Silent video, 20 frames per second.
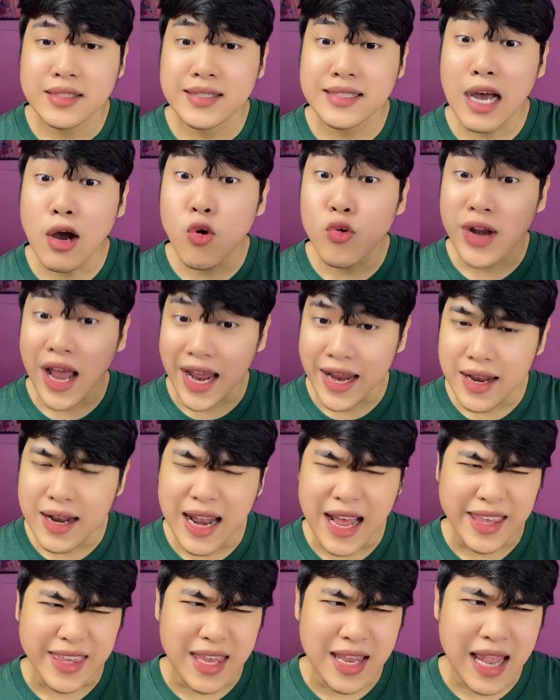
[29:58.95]
Sau này
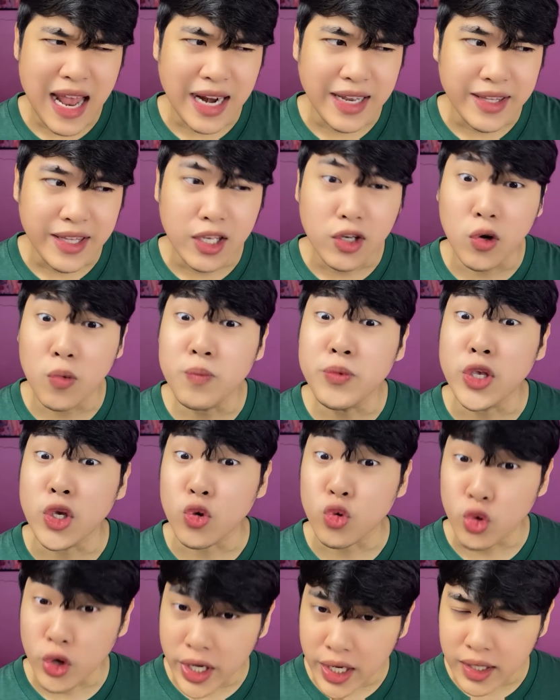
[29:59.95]
là chị Lành chị cũng
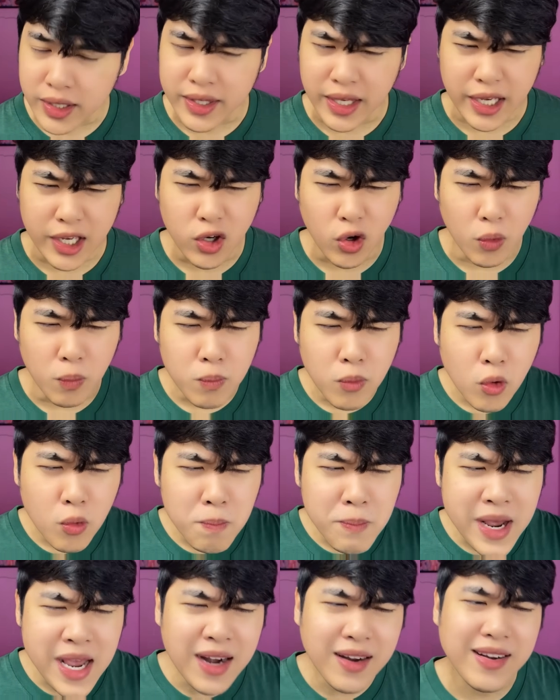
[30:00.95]
nhiều chuyện, chị cũng
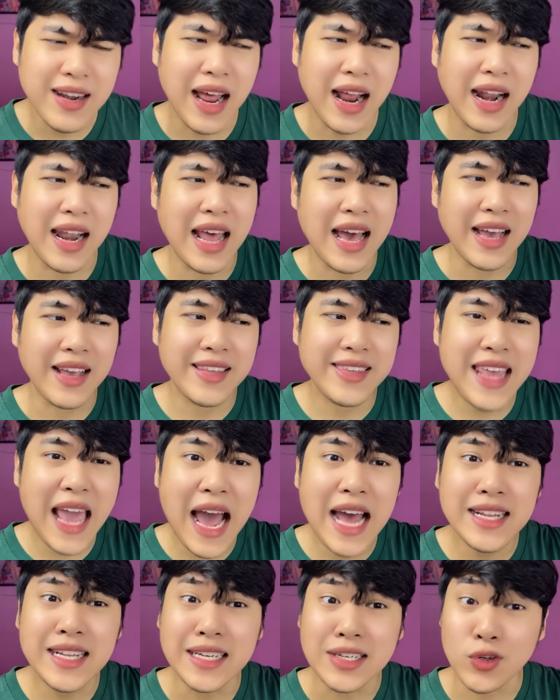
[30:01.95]
muốn biết rằng là
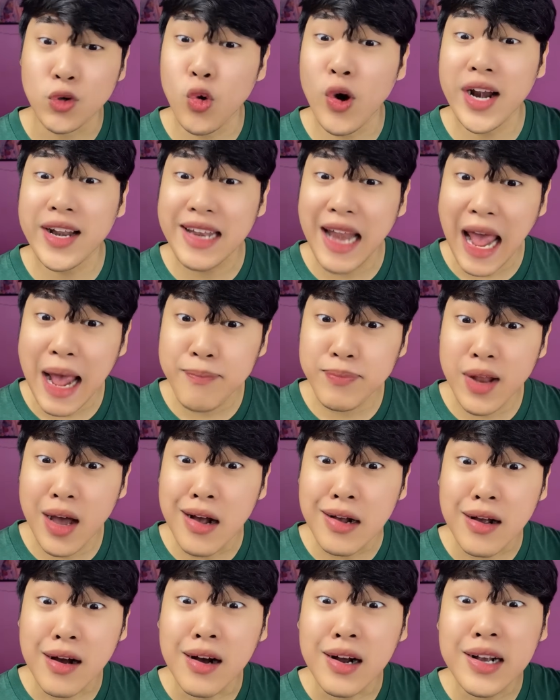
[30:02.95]
gia đình của anh Nam
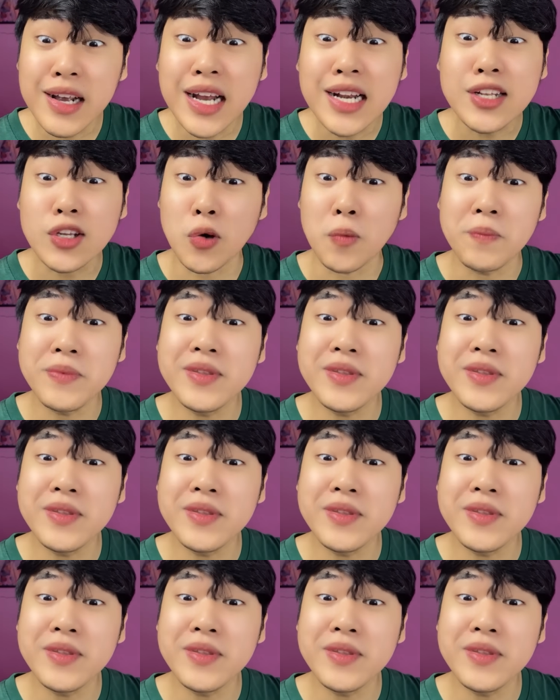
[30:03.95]
đó có kết cục